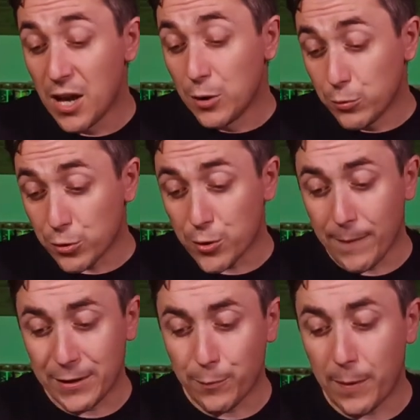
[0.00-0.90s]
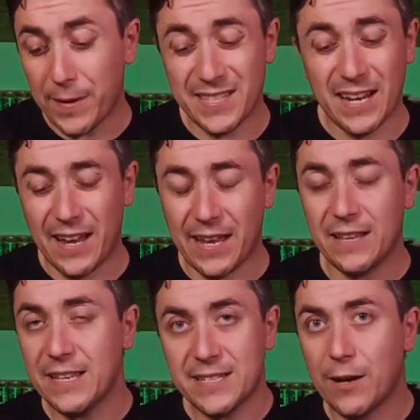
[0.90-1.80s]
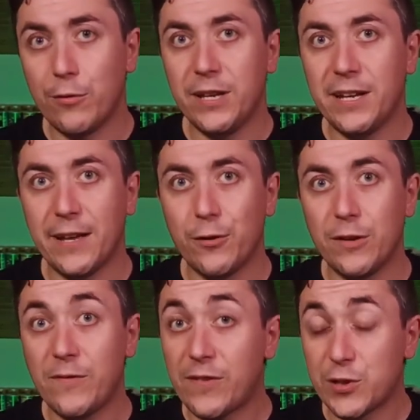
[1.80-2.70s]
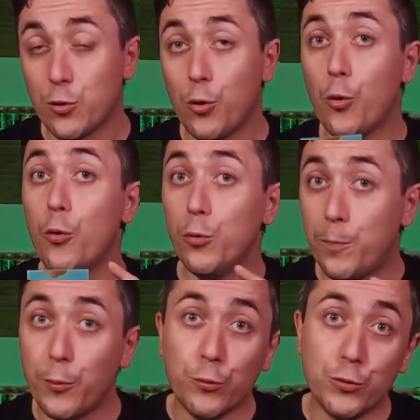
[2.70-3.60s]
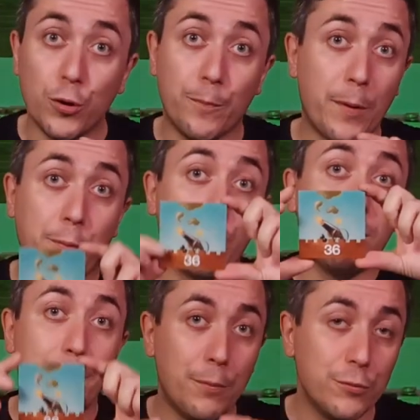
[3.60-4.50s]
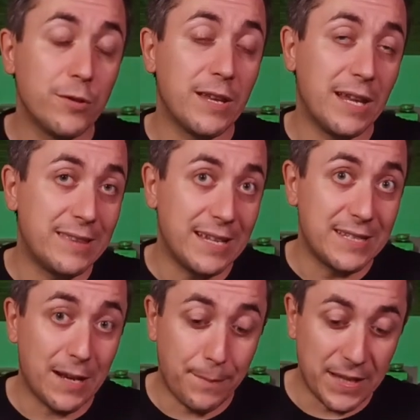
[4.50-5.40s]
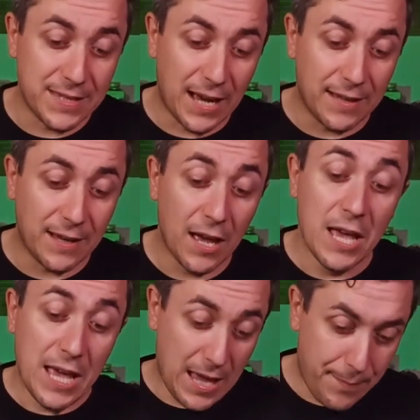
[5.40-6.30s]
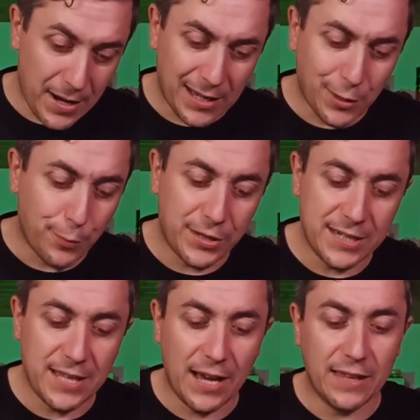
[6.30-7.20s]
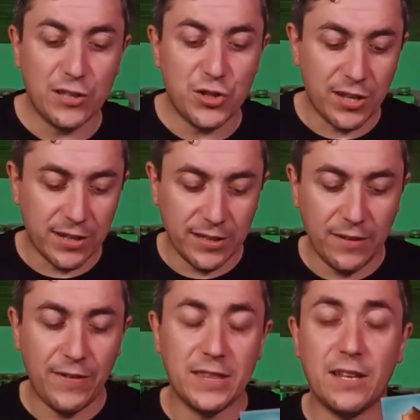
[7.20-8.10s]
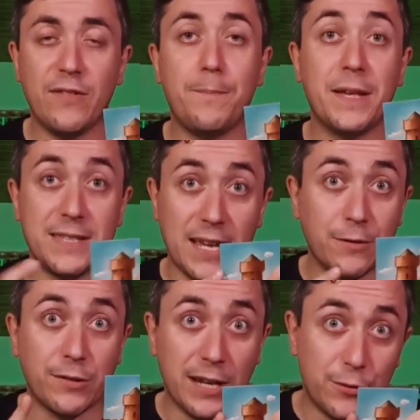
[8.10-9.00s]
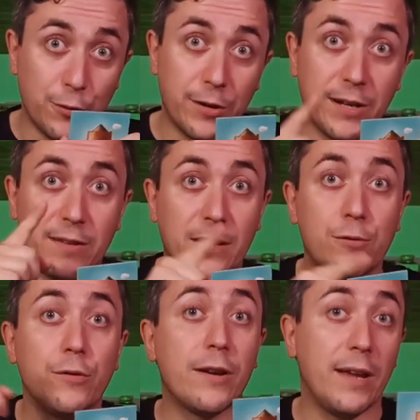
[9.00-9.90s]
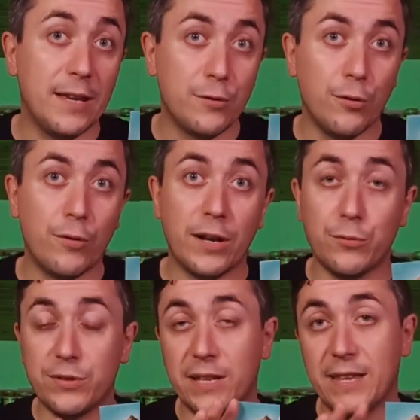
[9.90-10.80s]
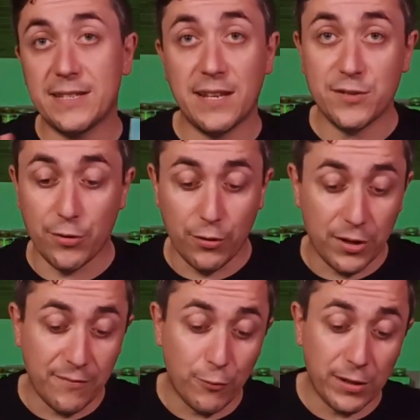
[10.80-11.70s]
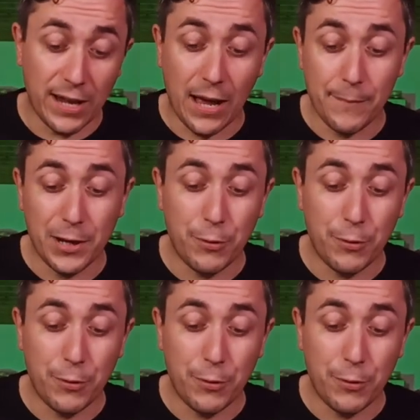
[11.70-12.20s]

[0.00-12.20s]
Tutto sommato poi piazzare anche la tessera con il cannone vi fa solo un punto, proprio il punto della tessera piazzata. E peraltro potreste anche decidere di difendervi piazzando delle torri. Tra torre e torre tutte le tessere sono invulnerabili.